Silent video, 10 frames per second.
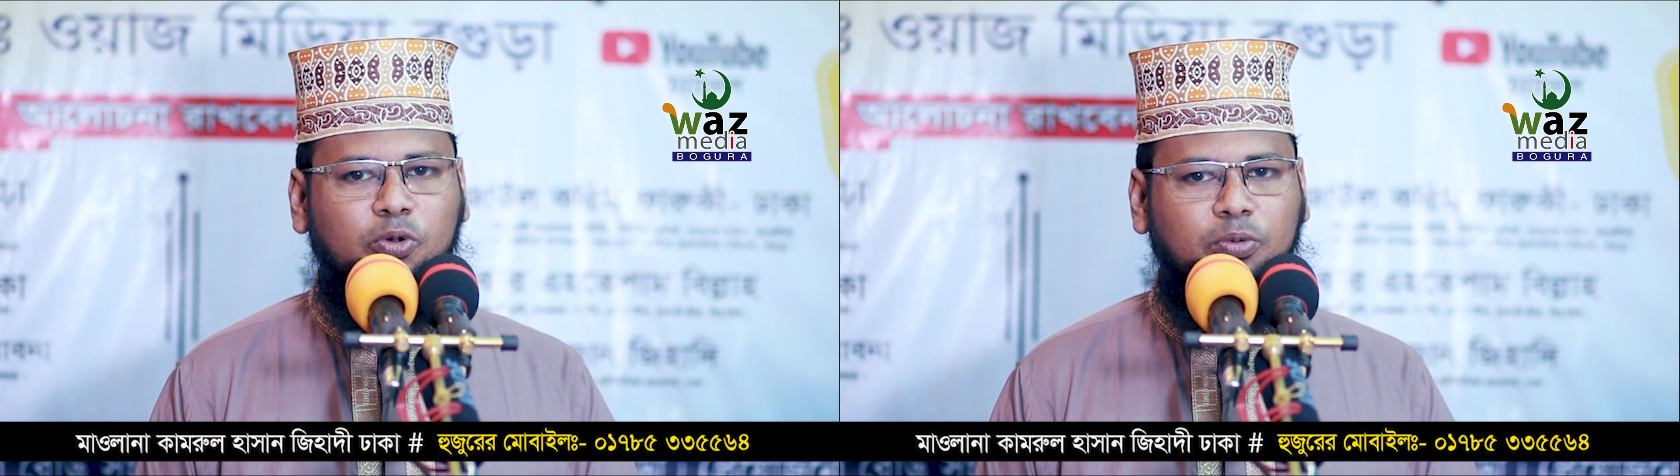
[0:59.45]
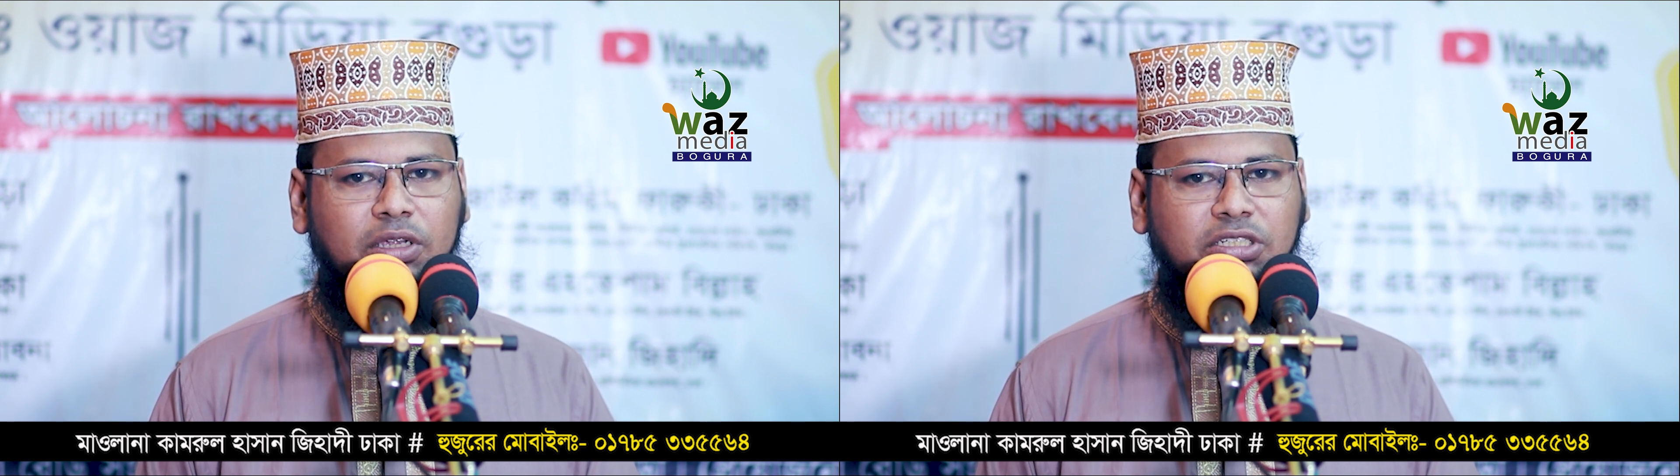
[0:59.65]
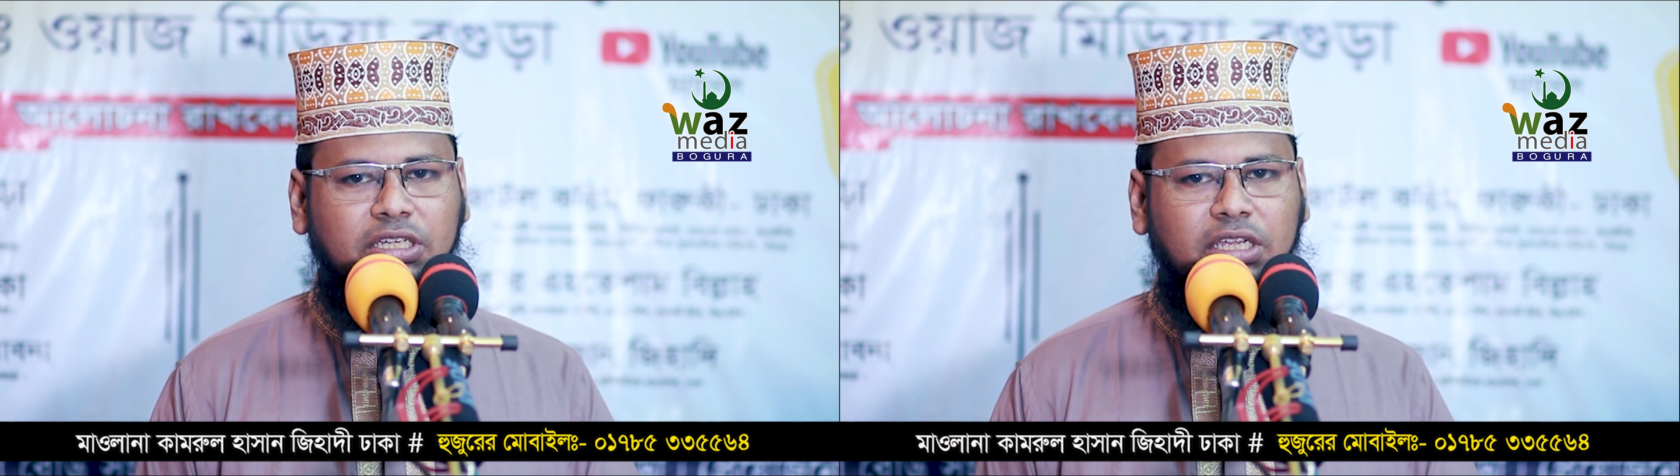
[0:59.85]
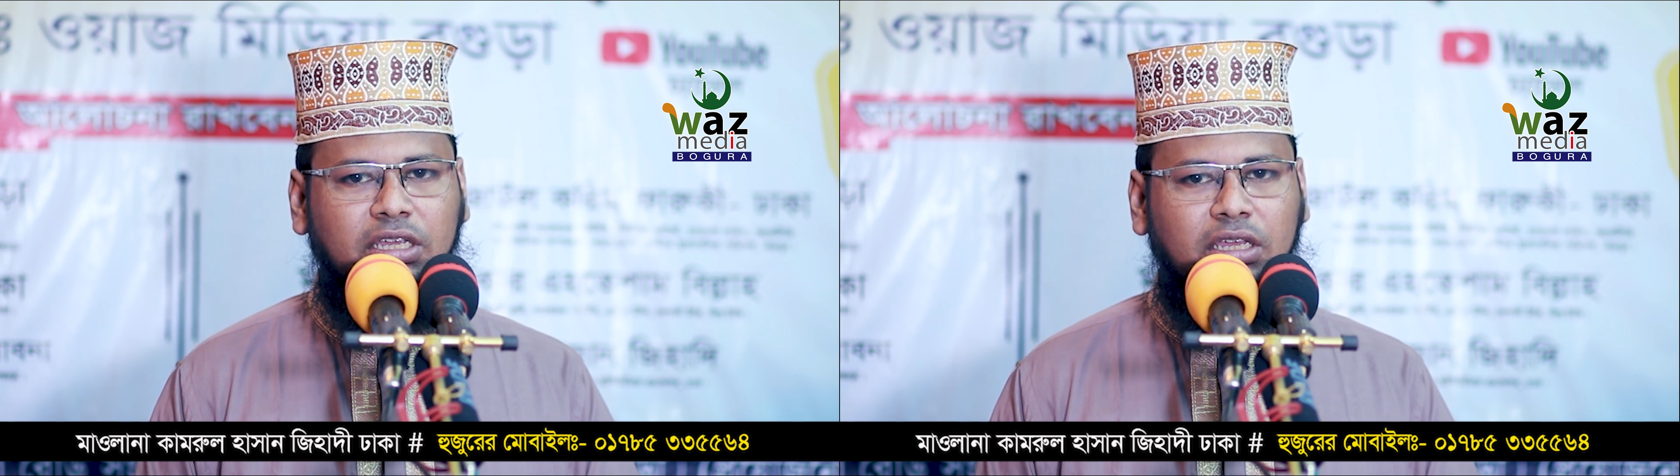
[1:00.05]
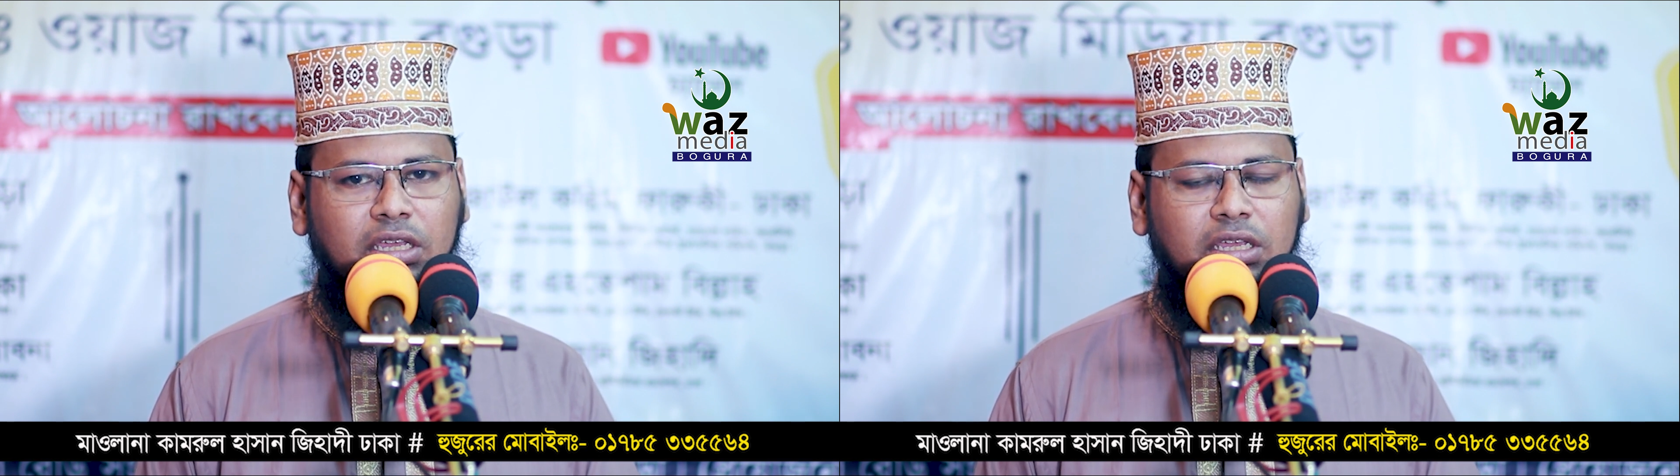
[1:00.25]
প্রবাসে
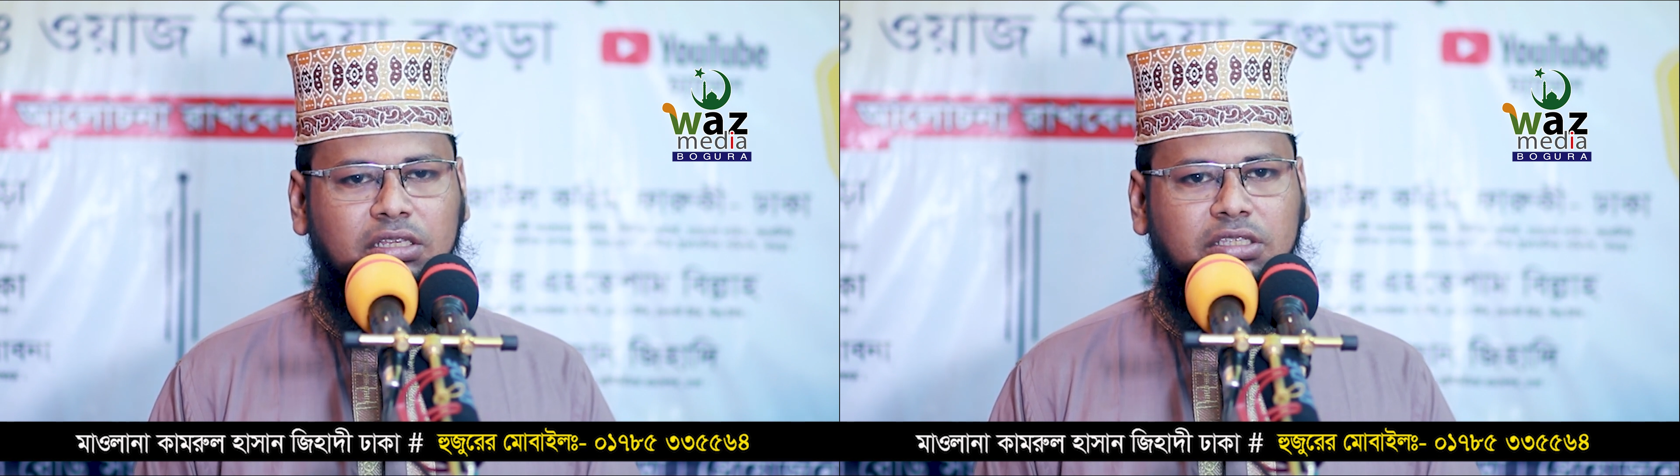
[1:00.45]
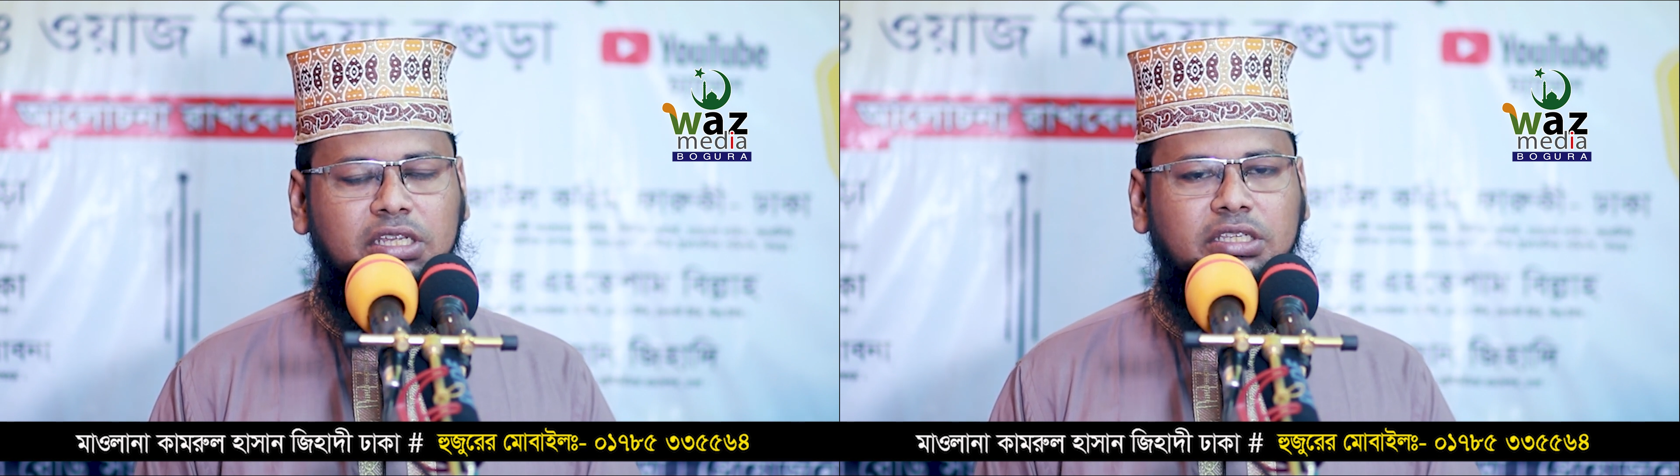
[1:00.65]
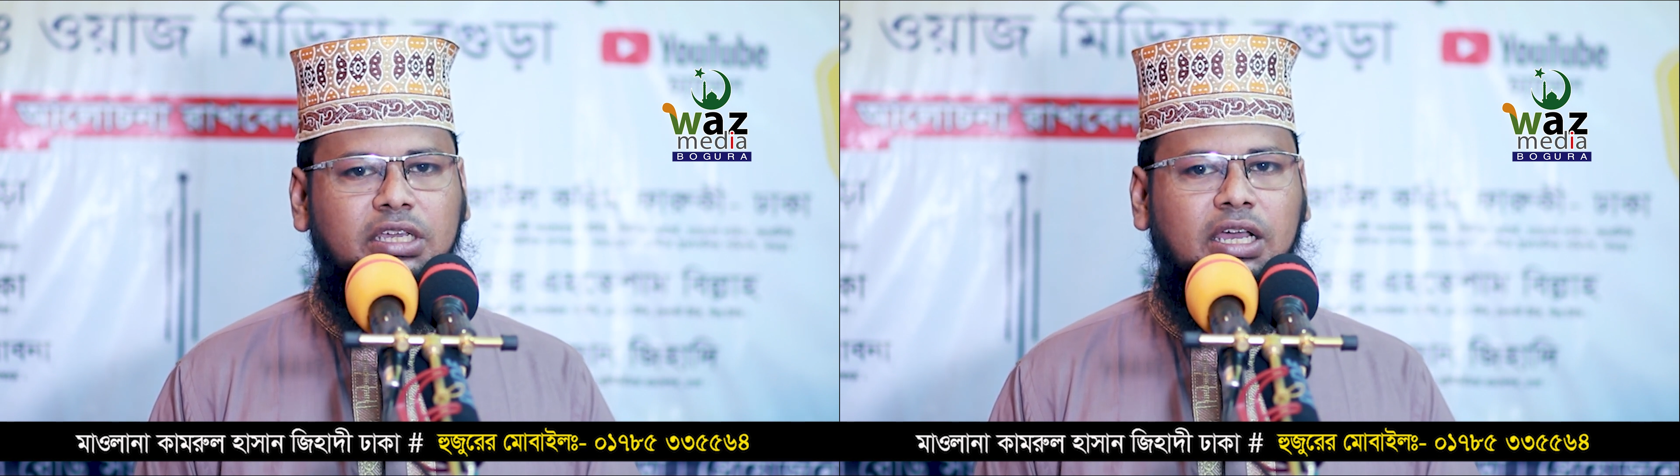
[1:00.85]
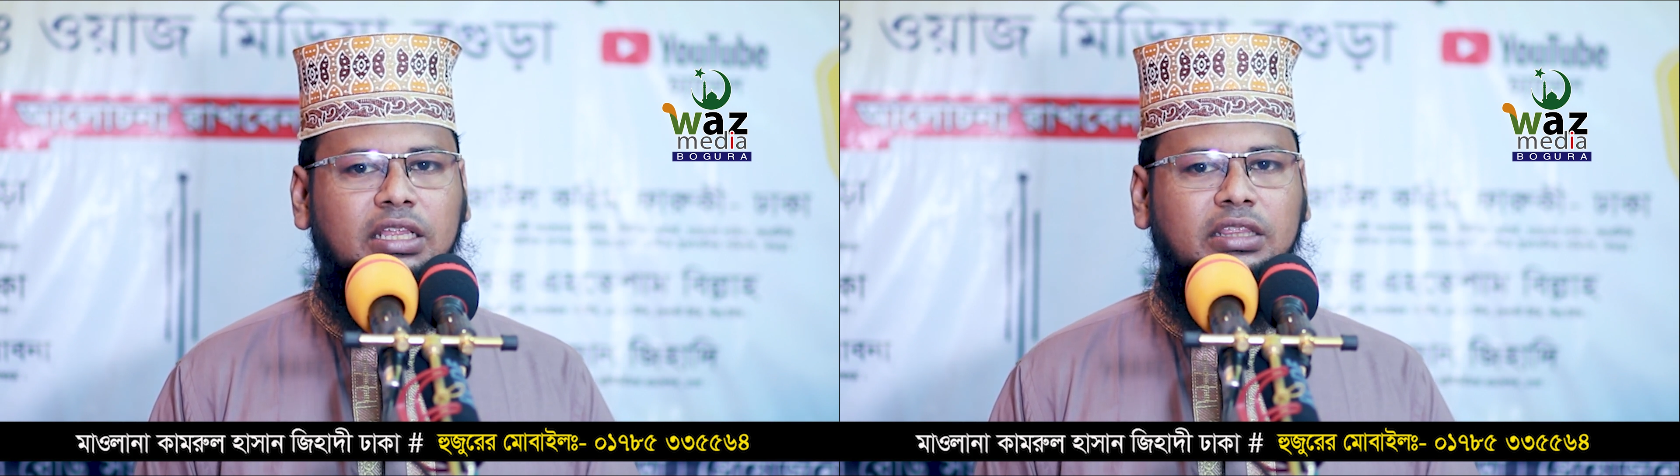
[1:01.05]
যে যেখান